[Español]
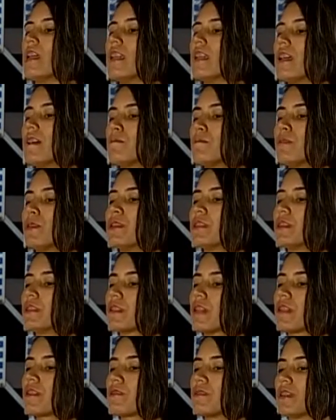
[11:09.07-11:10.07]
La puedes
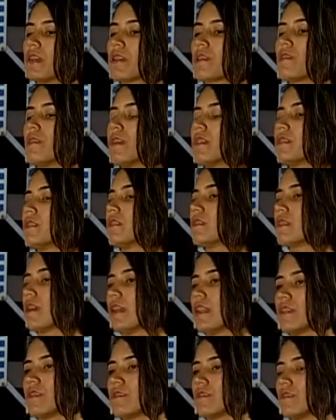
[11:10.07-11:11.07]
desarrollar con las
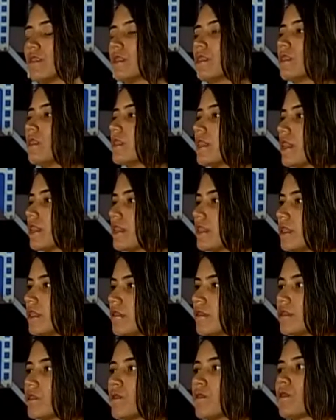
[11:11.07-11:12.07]
instalaciones
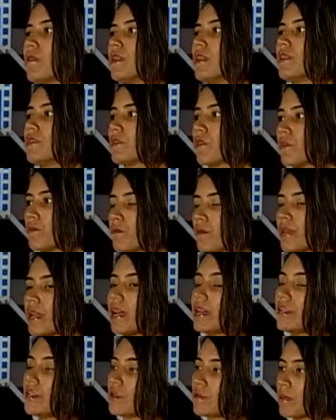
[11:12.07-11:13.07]
interactivas o con el software
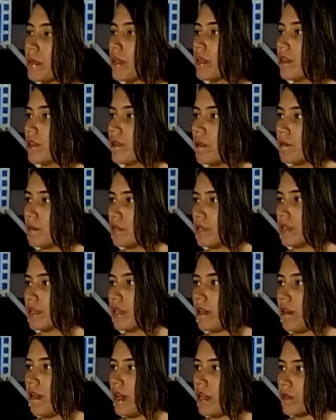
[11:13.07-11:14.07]
Calliope que lo vamos a
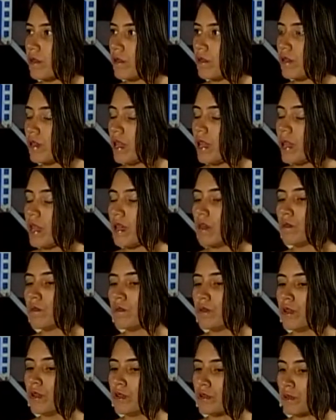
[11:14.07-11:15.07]
trabajar con
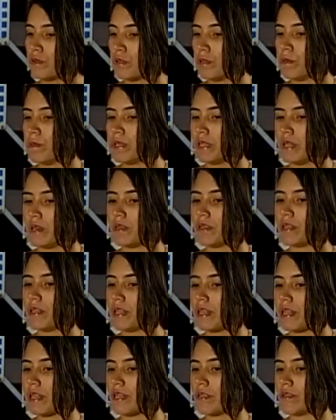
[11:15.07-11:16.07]
uno de nuestros invitados
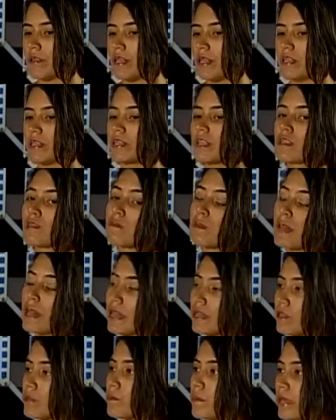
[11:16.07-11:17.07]
internacionales que es
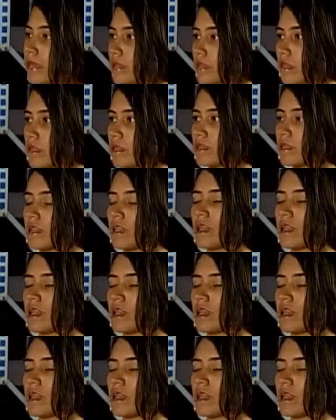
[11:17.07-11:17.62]
Pelayo Méndez.